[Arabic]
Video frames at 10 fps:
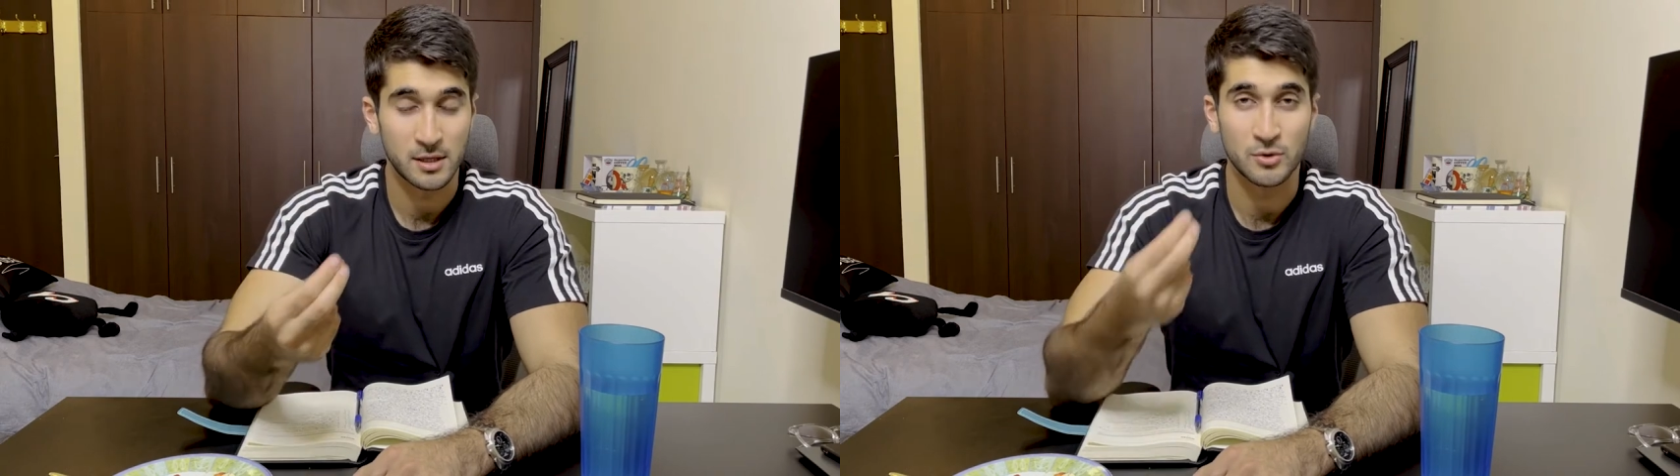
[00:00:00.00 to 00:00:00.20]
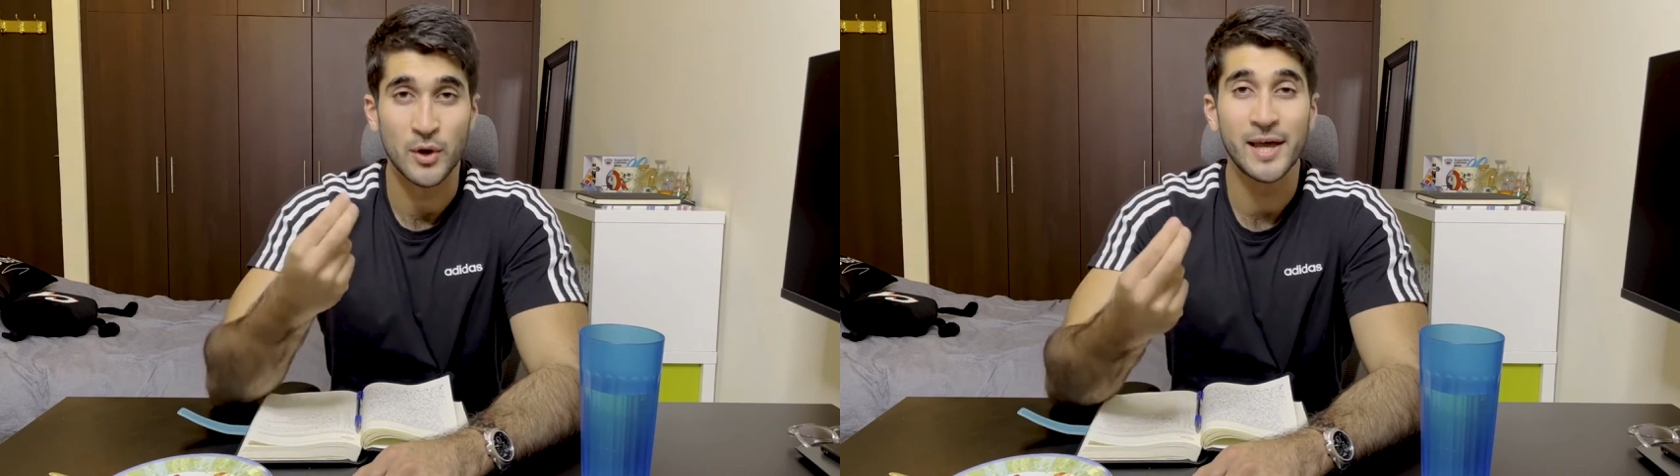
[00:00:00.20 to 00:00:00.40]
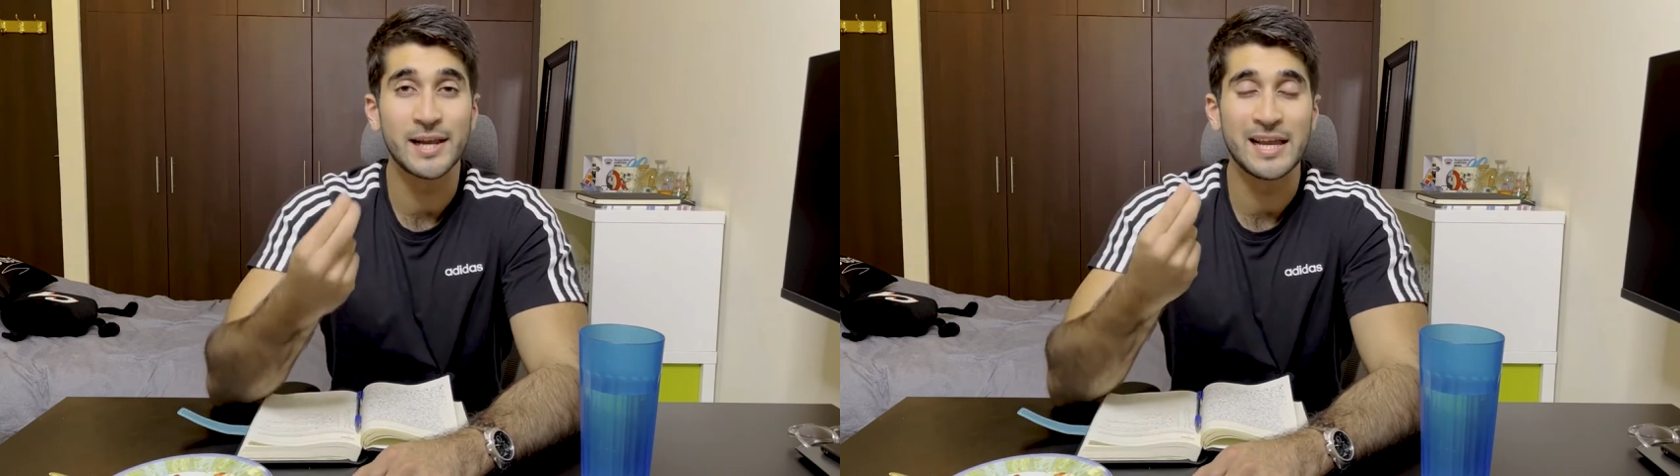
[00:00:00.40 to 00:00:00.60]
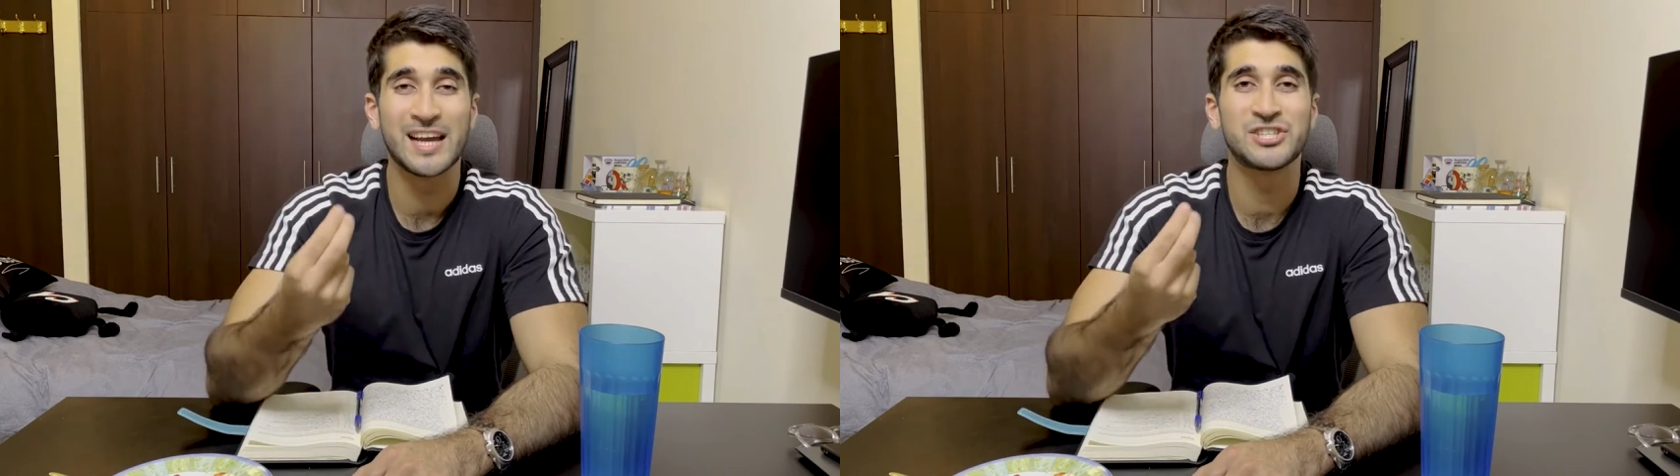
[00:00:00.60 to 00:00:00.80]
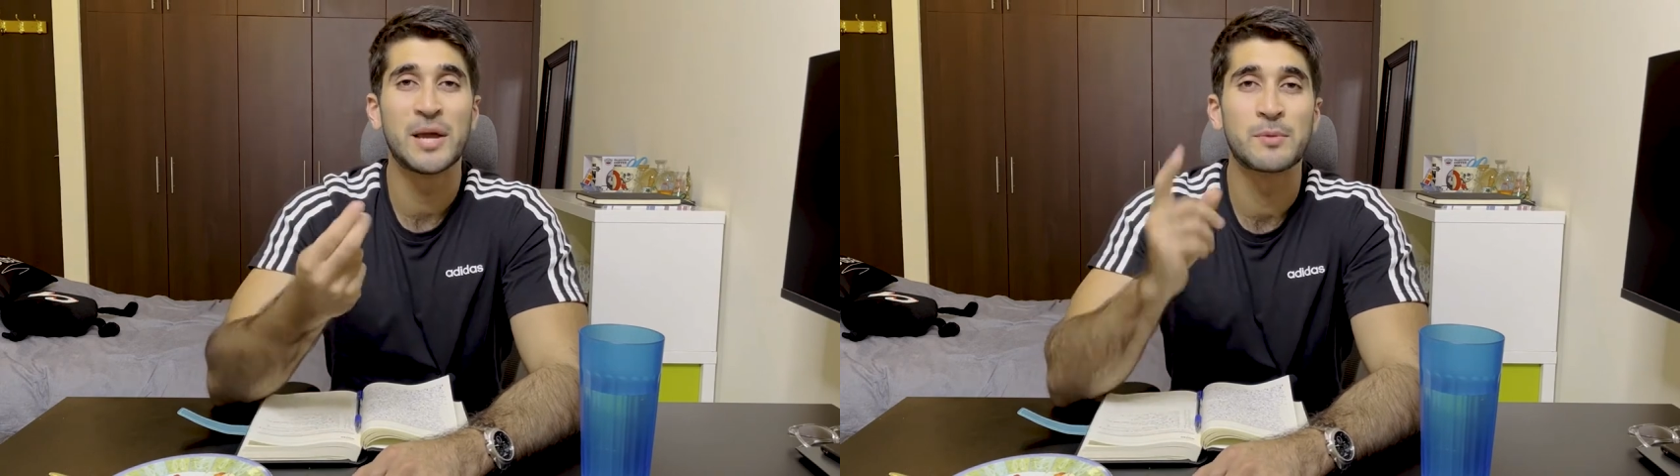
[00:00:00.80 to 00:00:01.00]
انه هاي الريحه
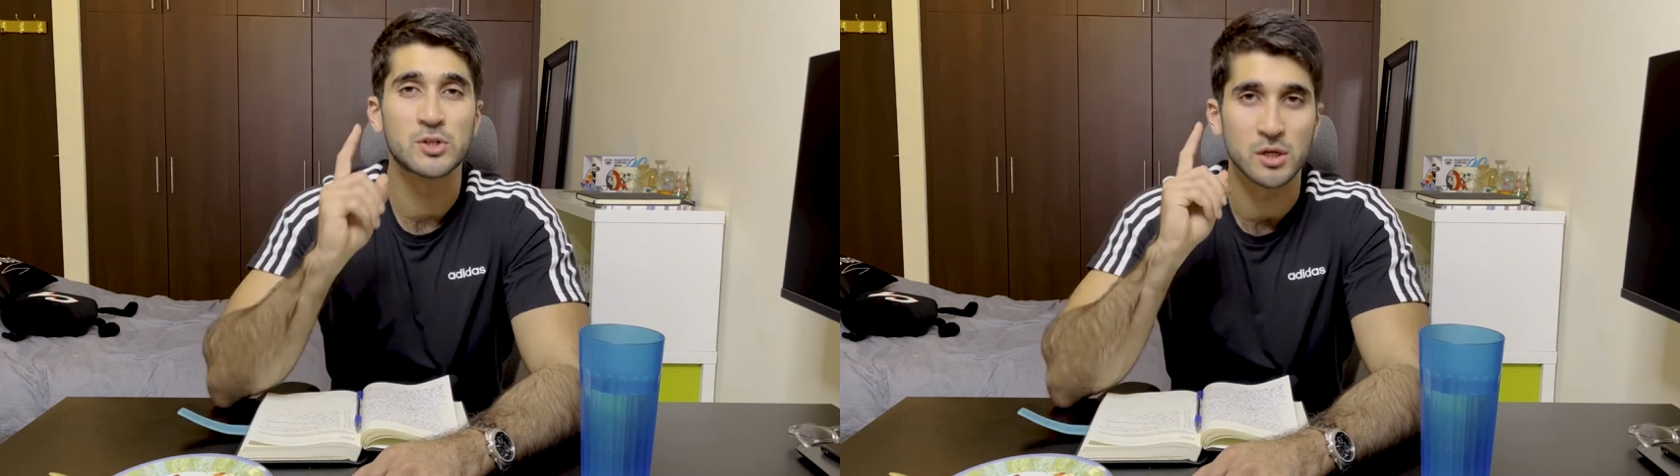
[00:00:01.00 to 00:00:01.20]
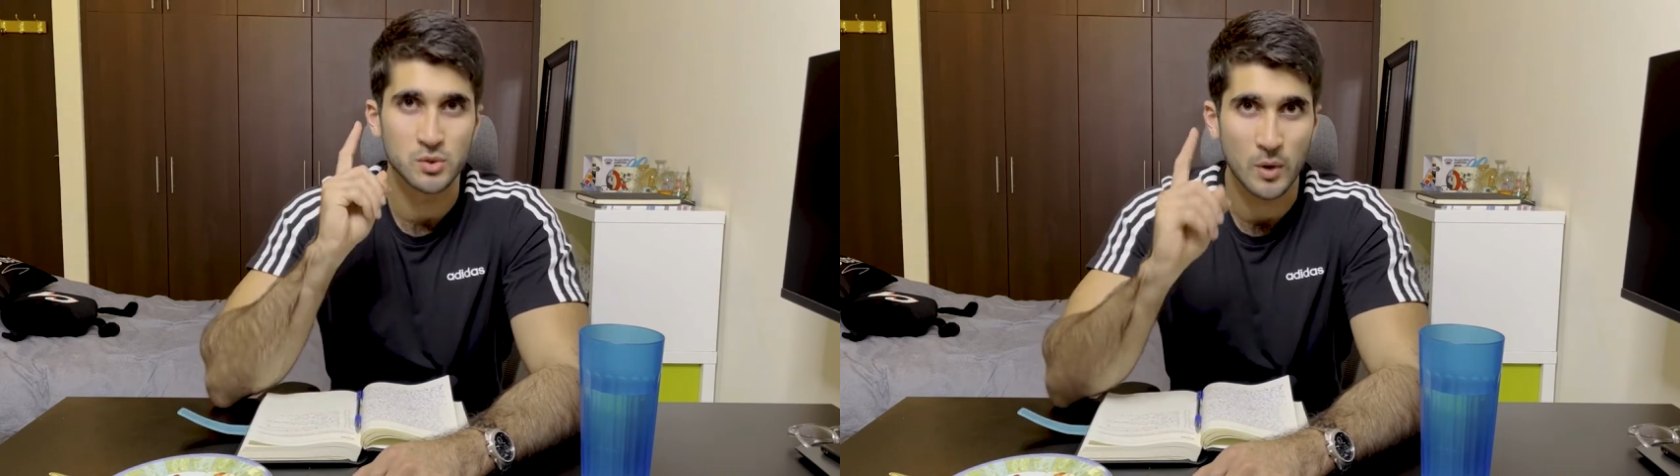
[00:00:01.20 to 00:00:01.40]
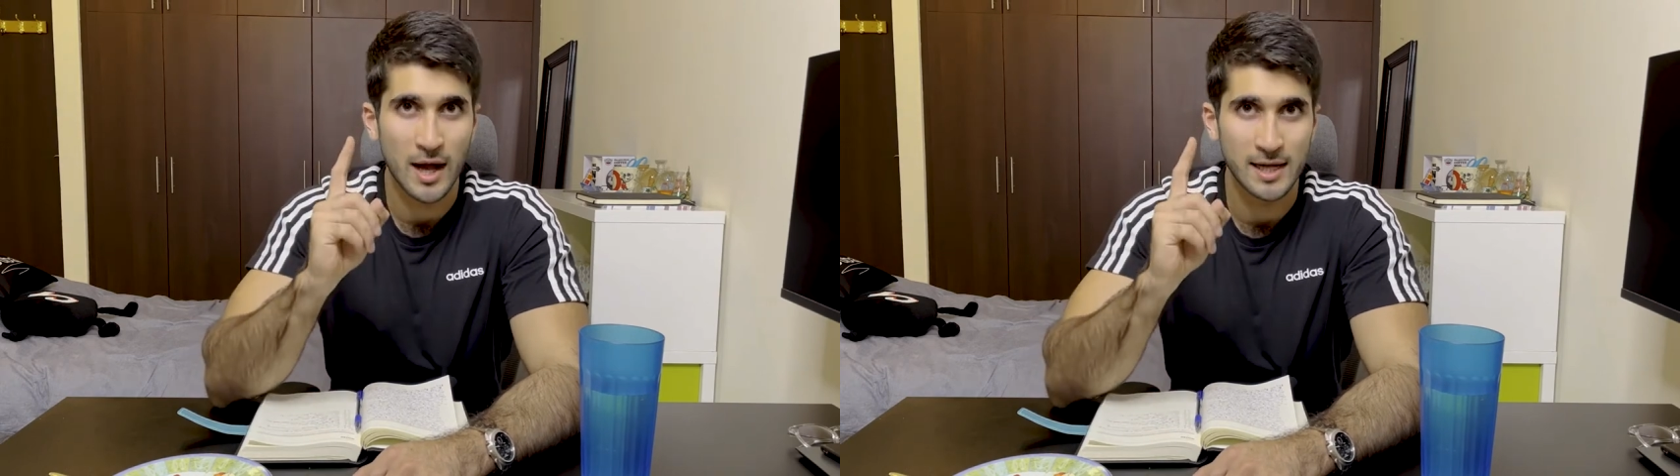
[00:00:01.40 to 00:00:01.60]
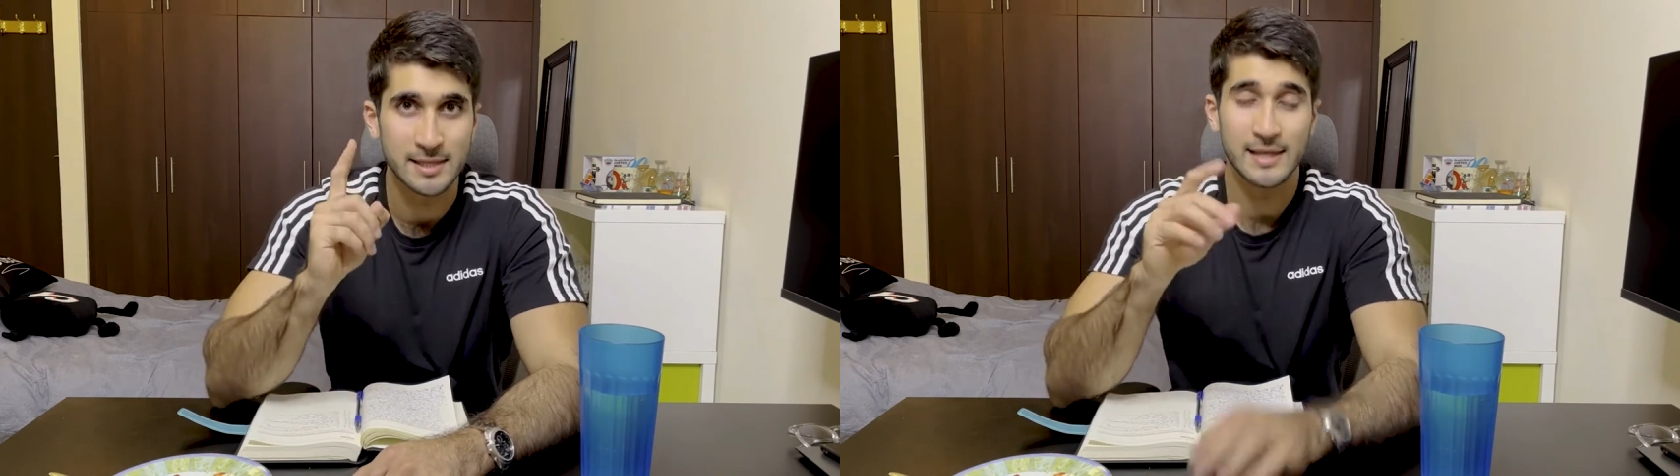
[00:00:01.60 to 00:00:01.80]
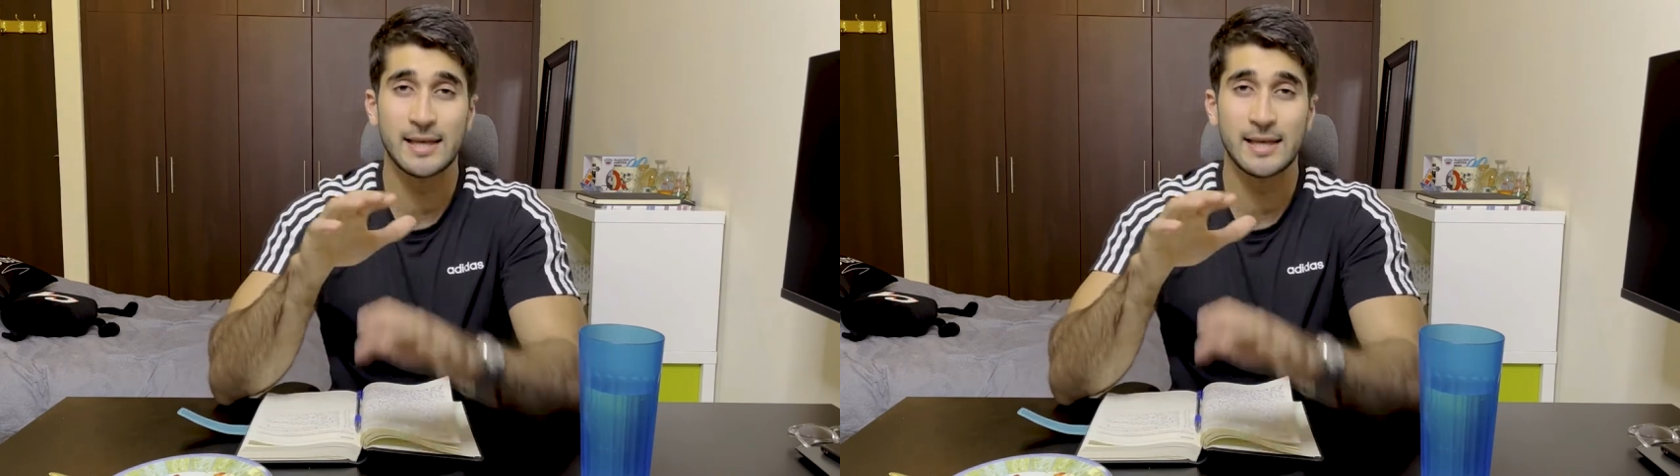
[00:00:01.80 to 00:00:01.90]
جايه من شخص واحد